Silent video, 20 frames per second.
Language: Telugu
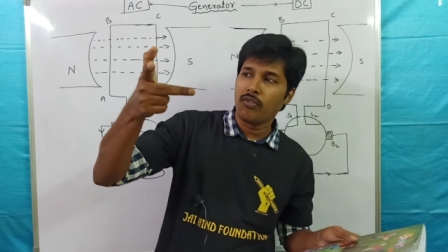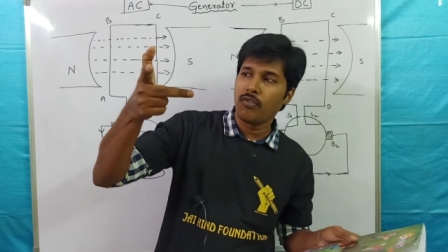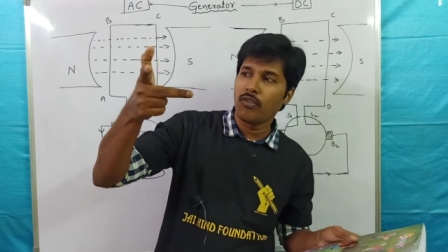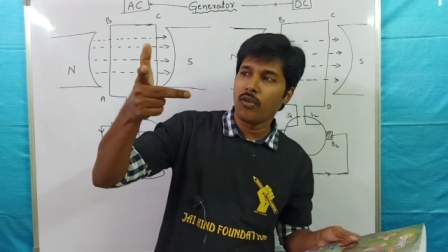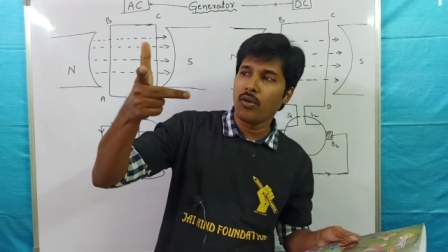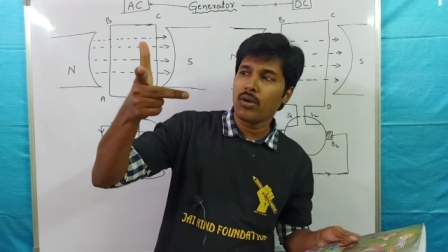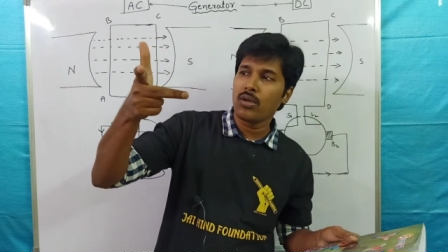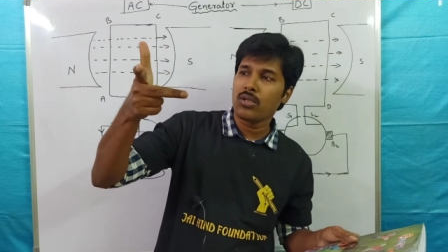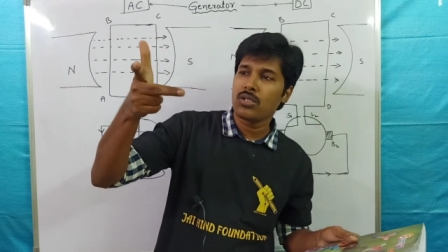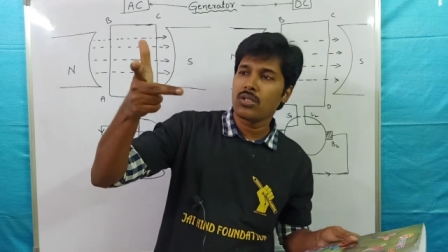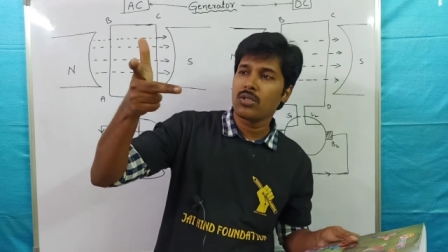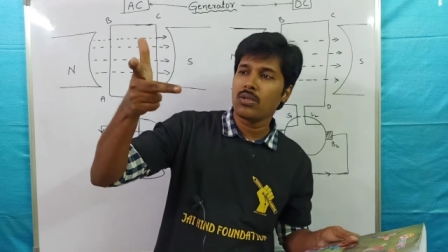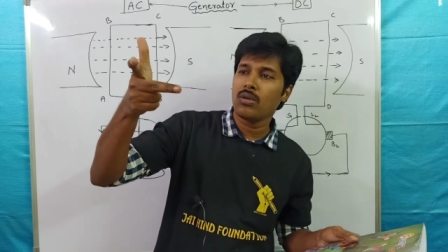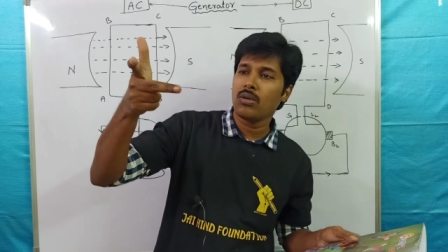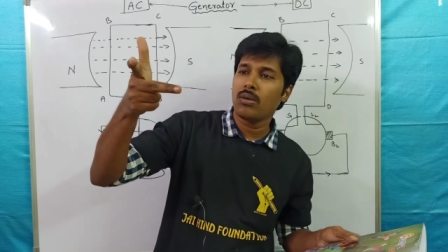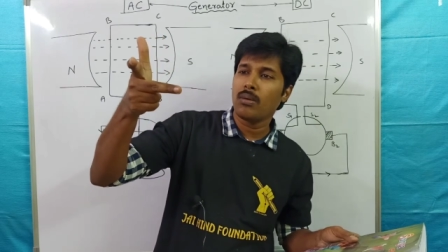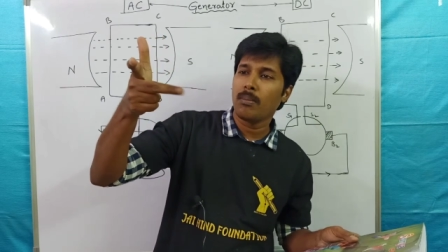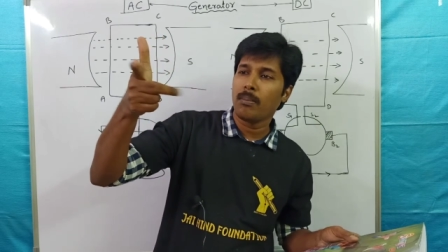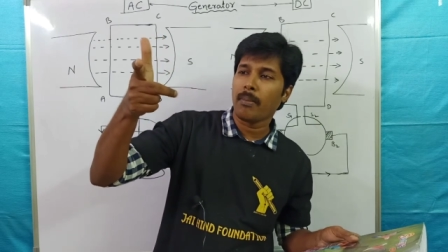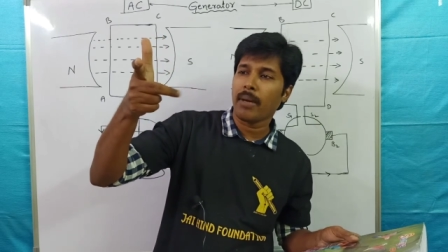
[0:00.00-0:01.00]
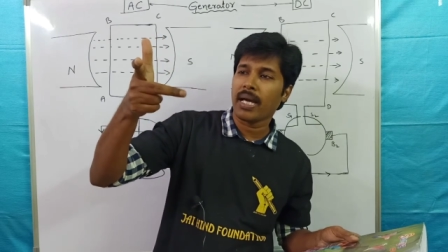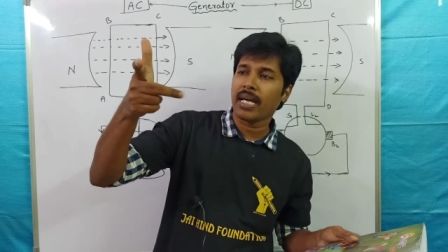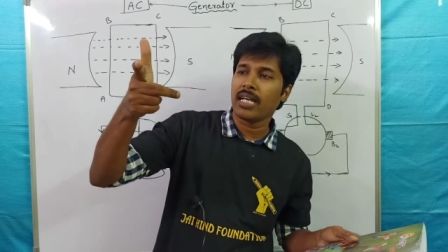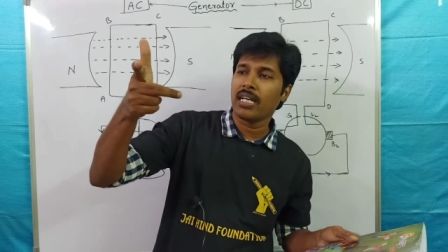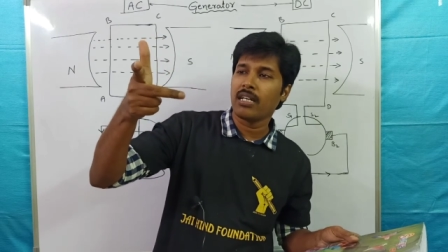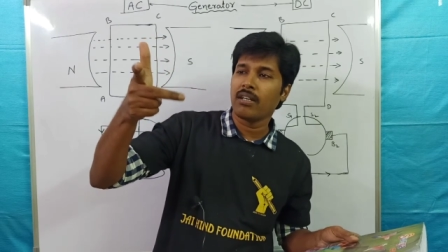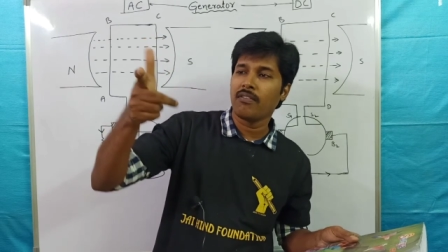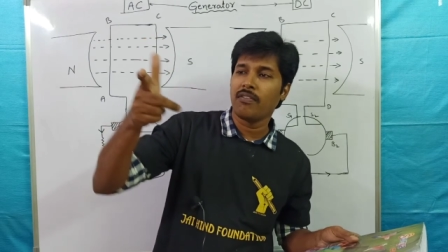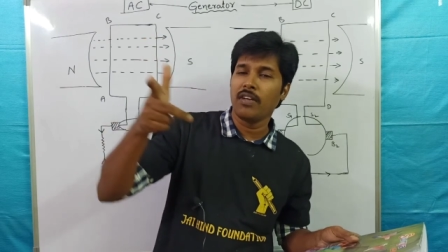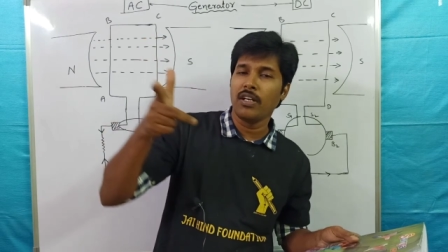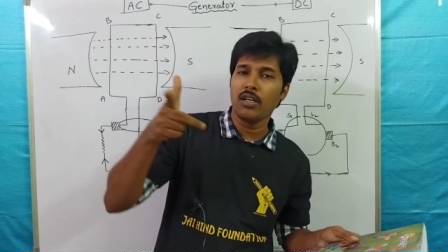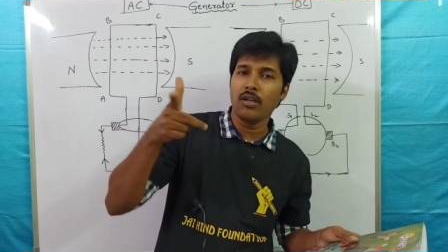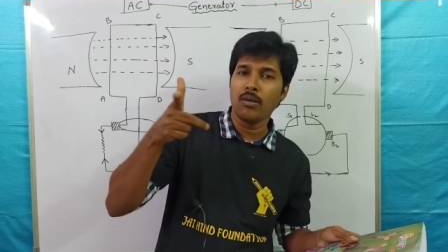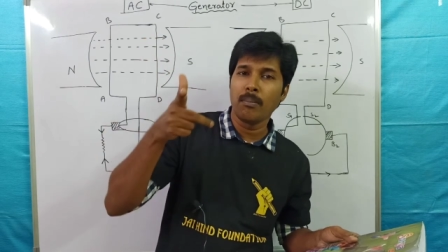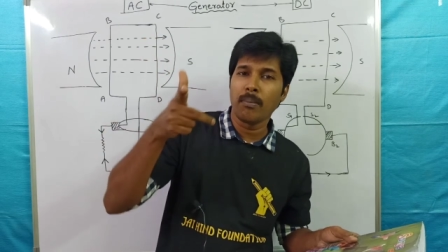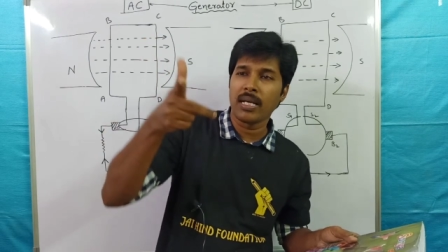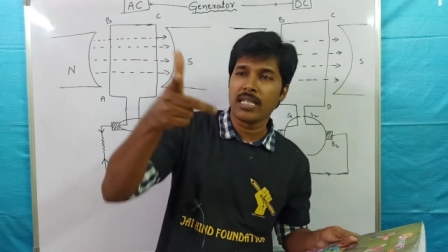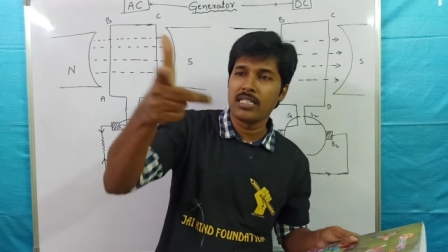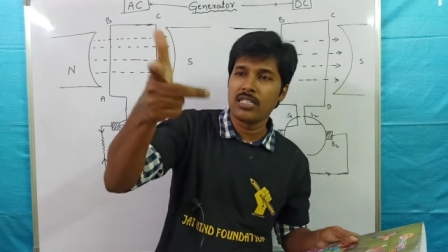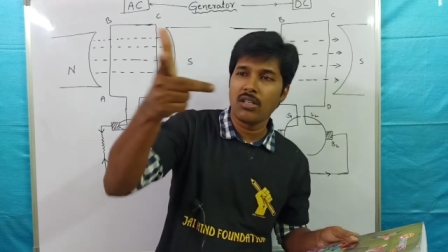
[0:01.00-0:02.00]
ఫోర్సు మ్యాగ్నెటిక్ ఫీల్డ్
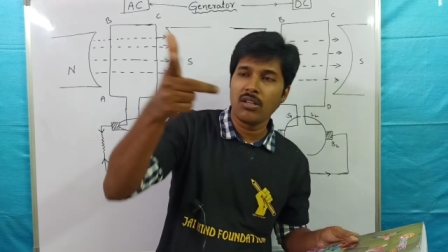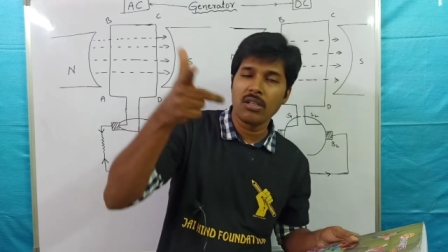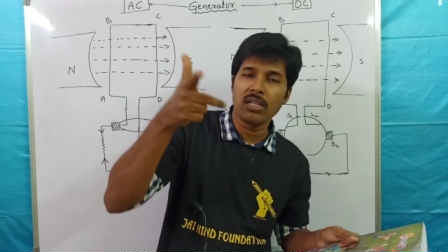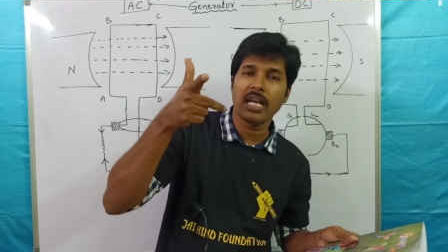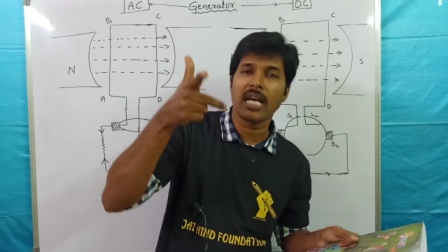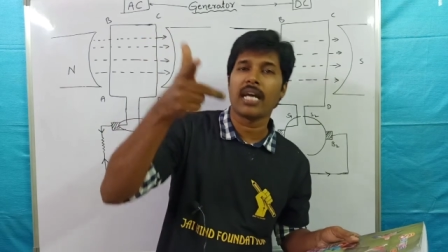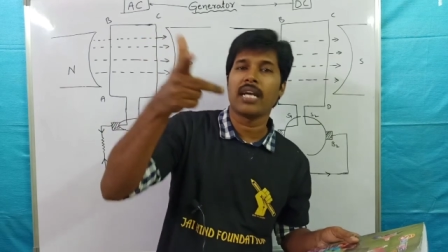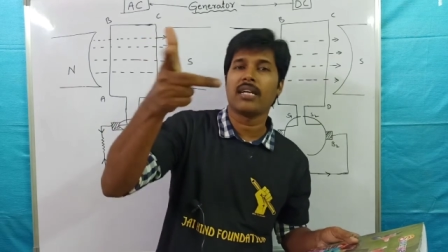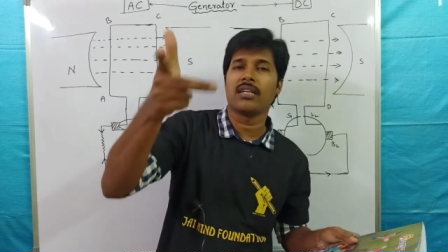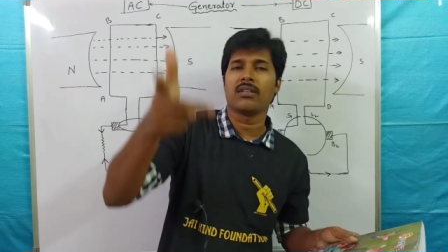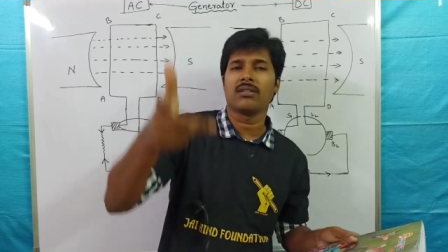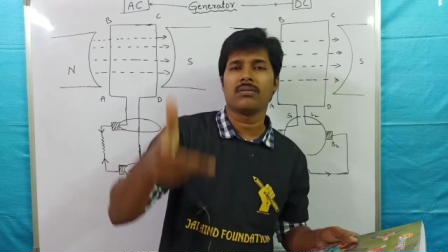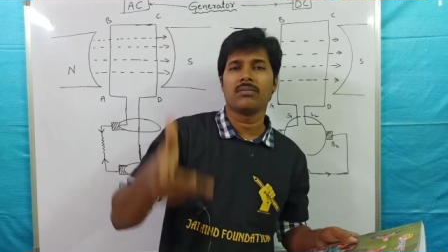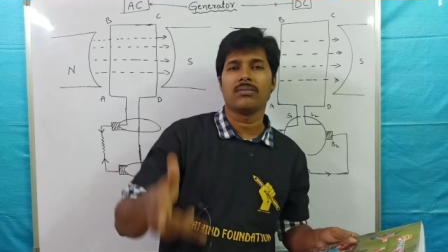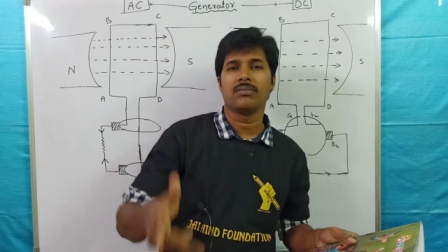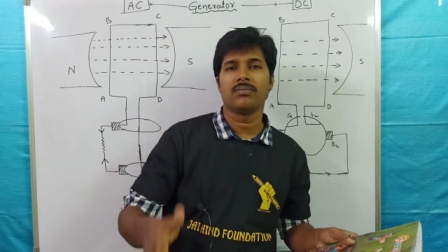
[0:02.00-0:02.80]
మధ్యలోది కరెంట్